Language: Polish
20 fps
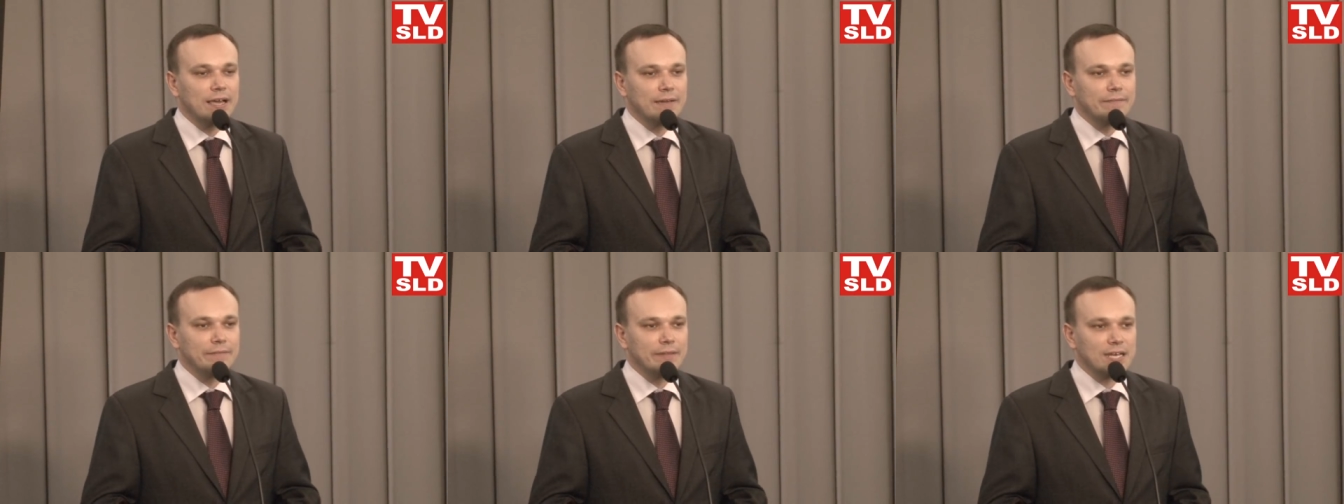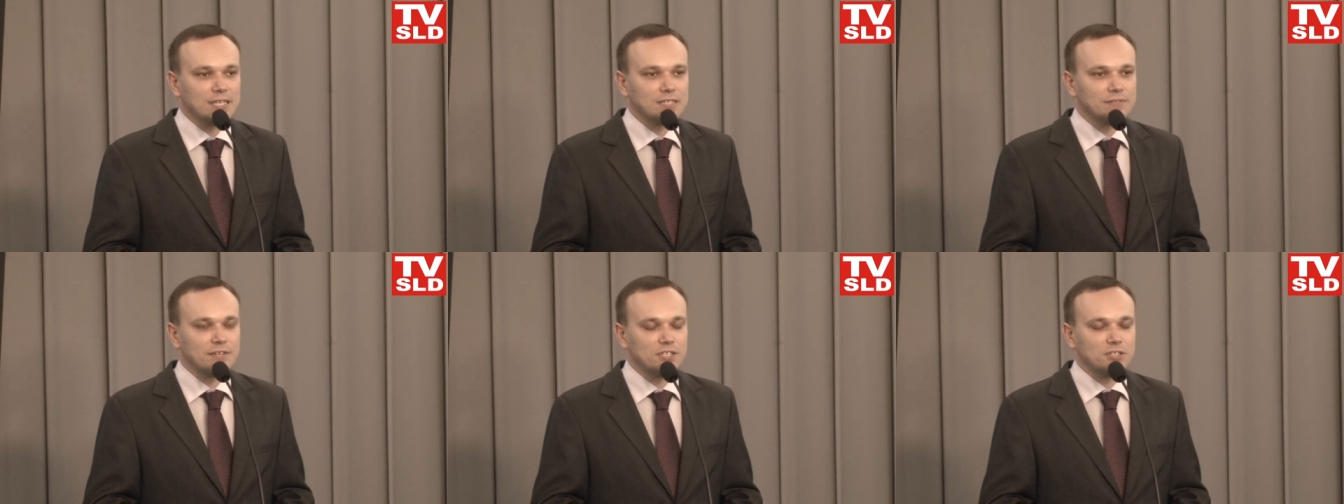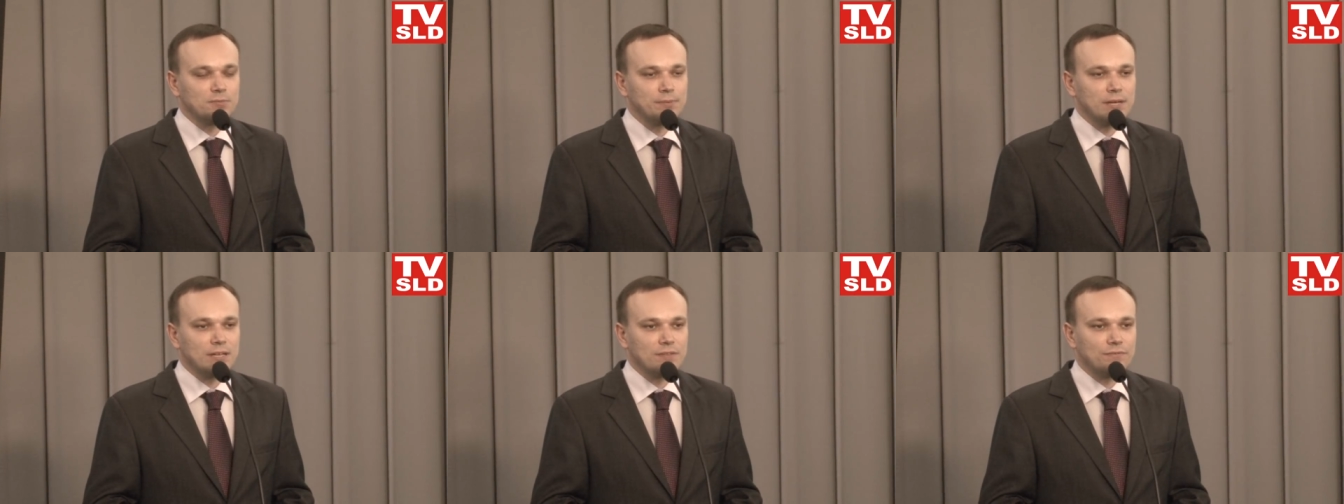
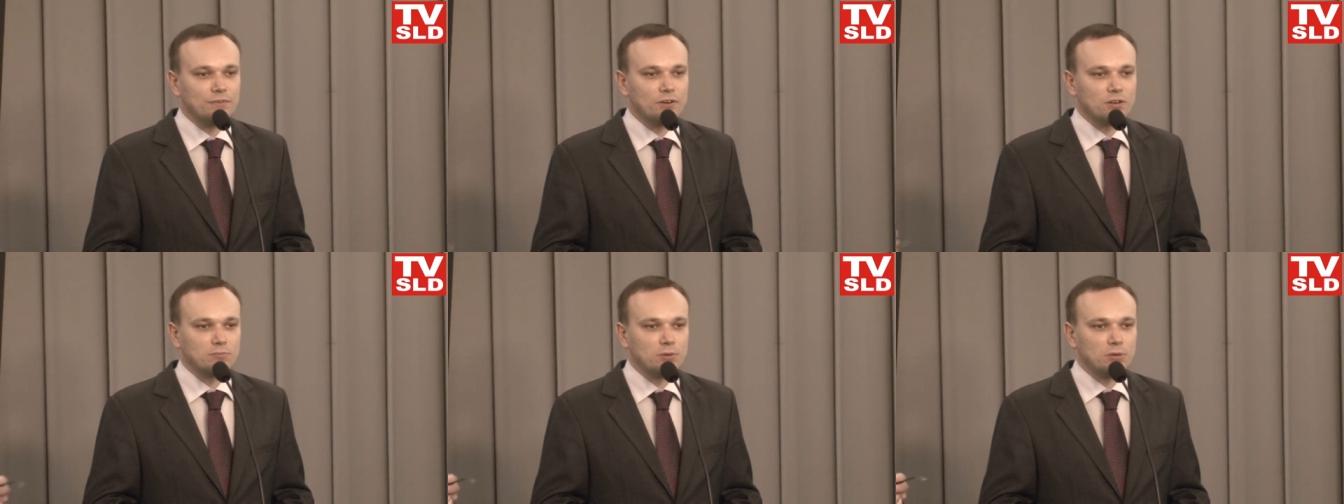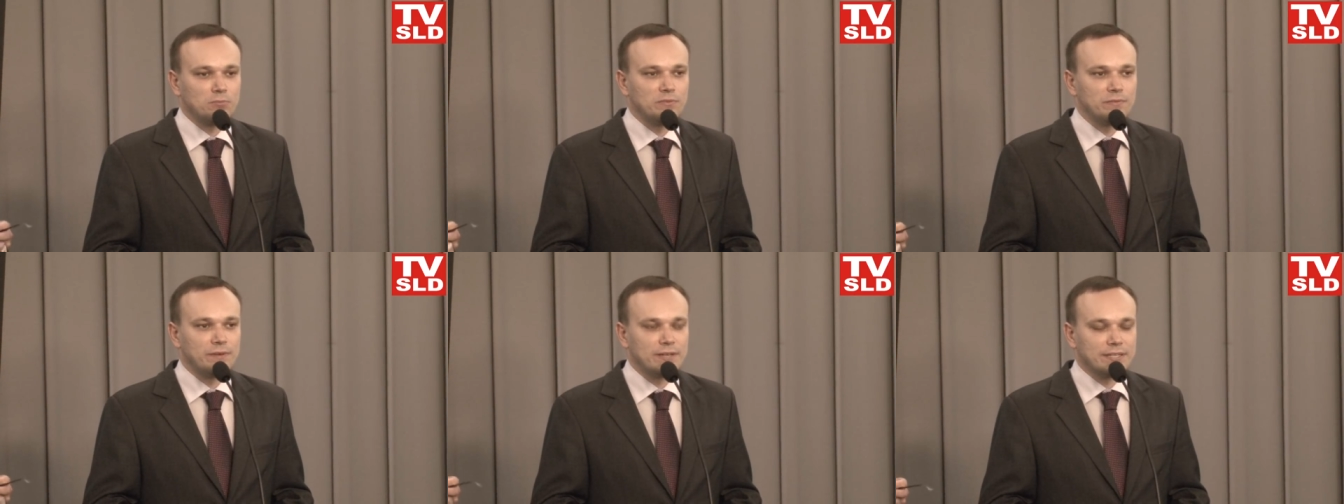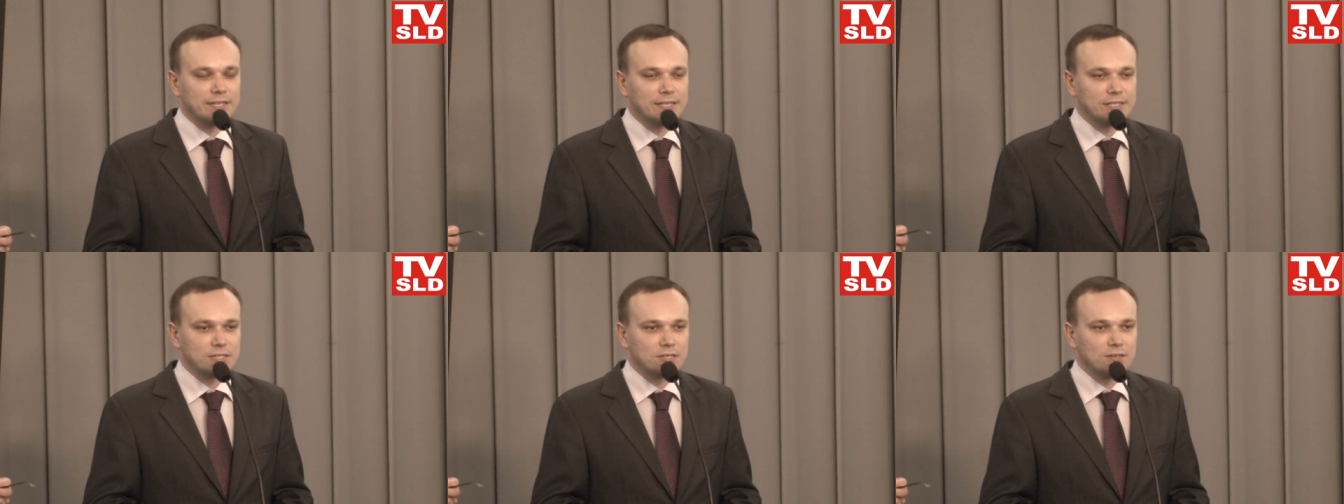nazwać Platformę
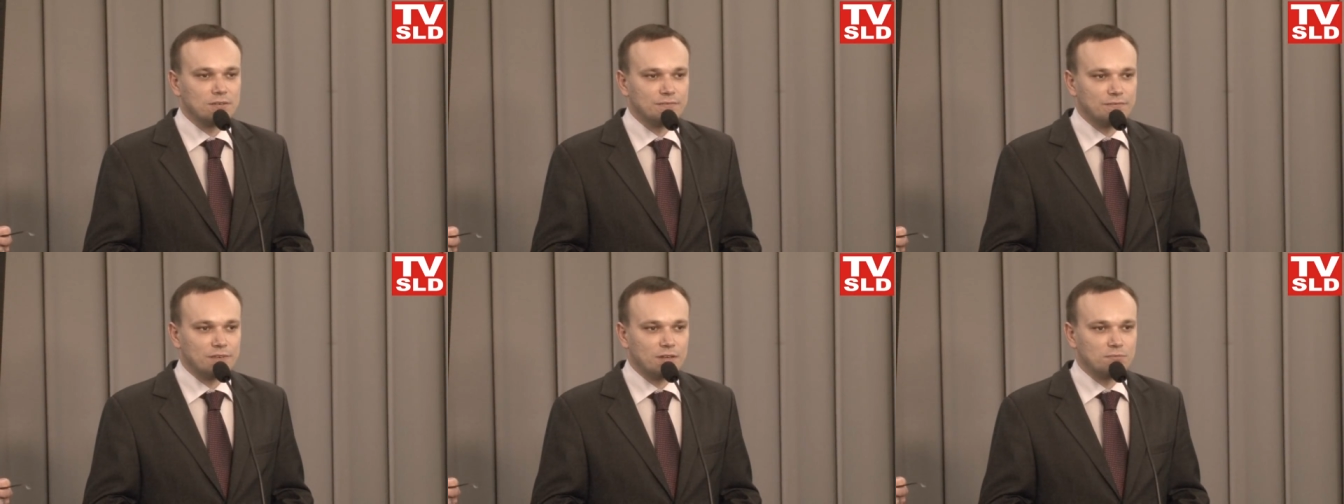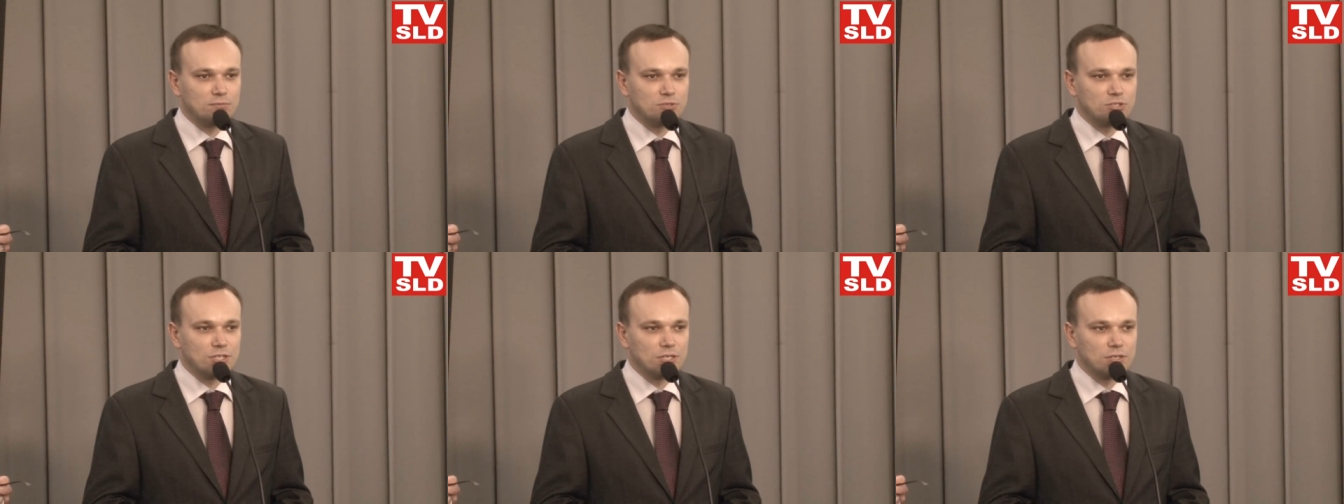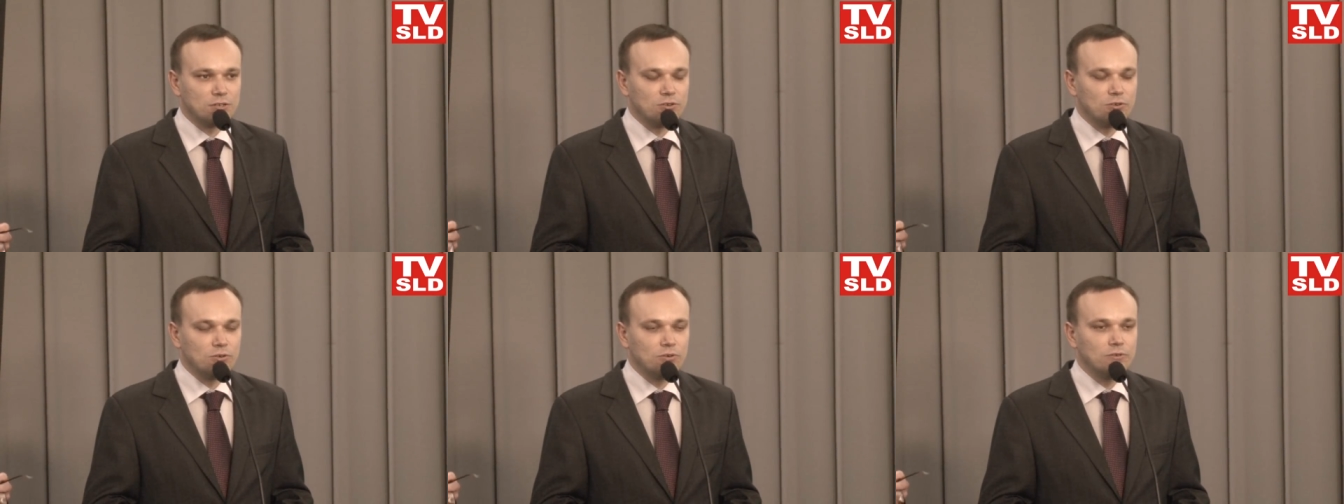Obywatelską w
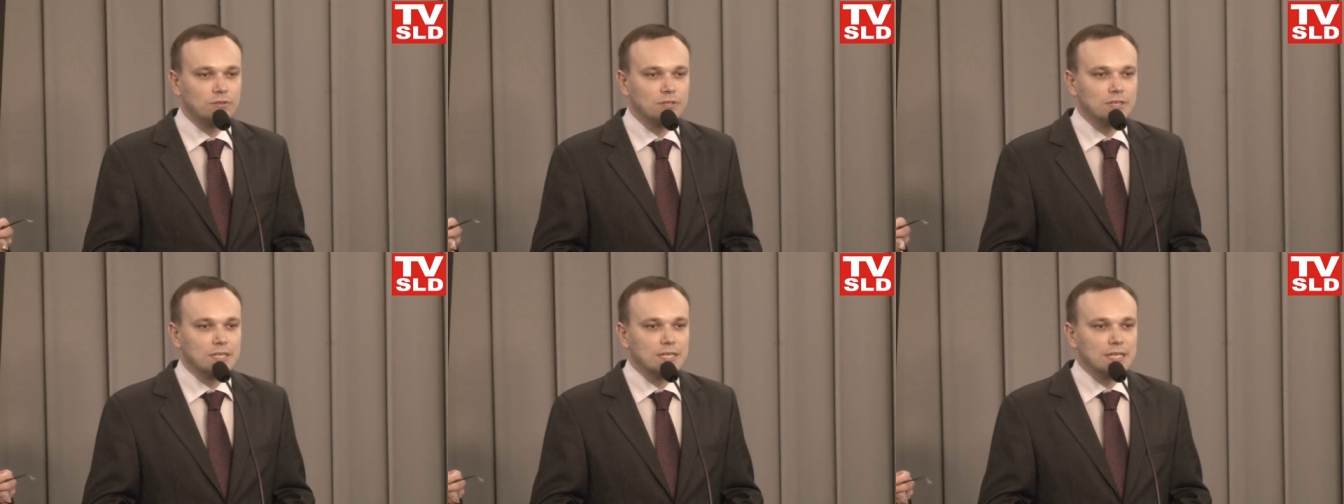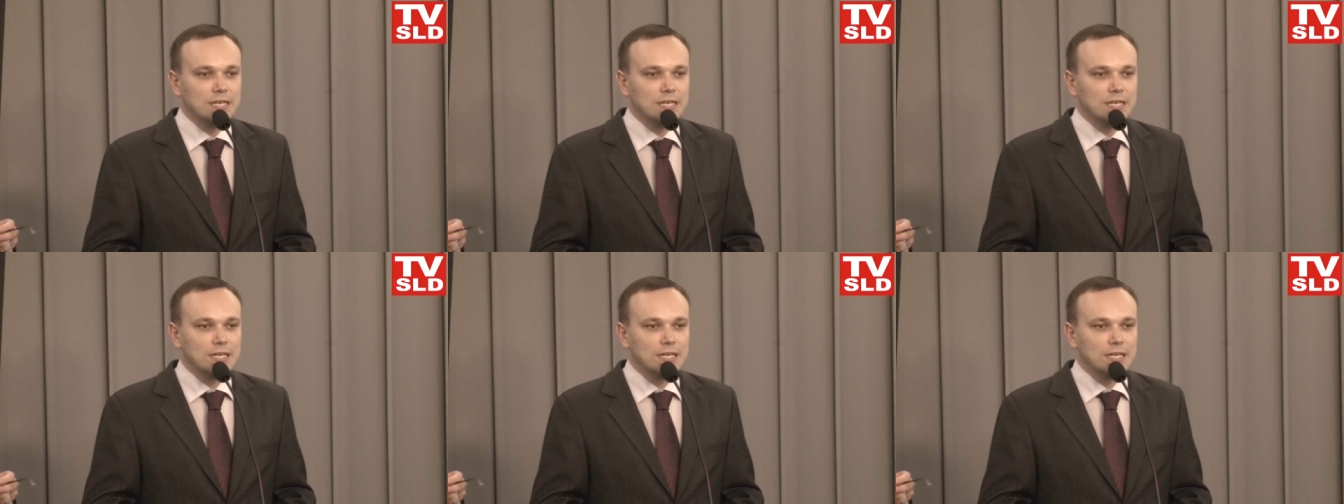Wałbrzychu?